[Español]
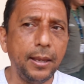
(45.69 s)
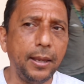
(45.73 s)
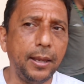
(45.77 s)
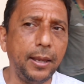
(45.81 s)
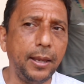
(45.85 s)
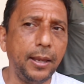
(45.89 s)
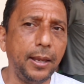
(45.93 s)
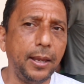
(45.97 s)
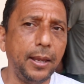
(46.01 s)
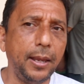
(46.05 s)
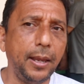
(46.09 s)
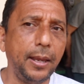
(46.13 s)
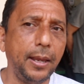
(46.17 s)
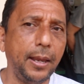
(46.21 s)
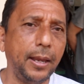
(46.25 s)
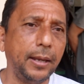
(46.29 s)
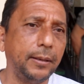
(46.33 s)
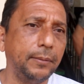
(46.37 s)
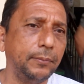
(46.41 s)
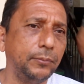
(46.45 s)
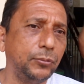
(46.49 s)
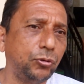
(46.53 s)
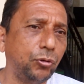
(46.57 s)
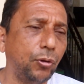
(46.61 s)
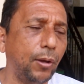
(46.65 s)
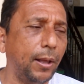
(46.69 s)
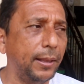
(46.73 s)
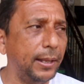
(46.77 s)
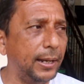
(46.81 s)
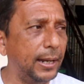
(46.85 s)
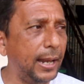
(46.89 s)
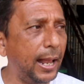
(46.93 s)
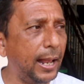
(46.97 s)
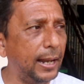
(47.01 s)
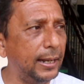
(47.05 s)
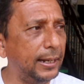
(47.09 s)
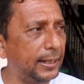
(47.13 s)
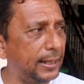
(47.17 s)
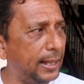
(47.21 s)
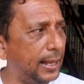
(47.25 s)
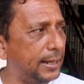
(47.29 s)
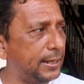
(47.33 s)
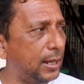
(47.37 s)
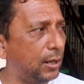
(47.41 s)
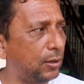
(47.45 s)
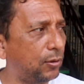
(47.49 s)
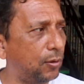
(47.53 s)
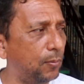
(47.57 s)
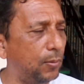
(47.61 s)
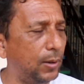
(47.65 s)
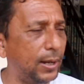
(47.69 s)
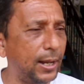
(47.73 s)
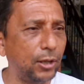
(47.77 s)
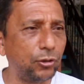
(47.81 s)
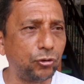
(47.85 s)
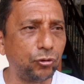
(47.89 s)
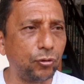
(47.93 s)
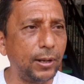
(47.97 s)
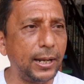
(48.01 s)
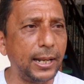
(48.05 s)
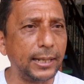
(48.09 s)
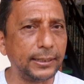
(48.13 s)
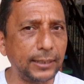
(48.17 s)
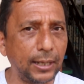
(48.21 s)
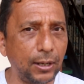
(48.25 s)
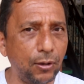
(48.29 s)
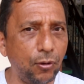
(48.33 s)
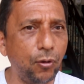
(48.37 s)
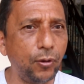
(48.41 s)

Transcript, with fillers: Eh, en ciudadelas aledañas como la ciudadela de San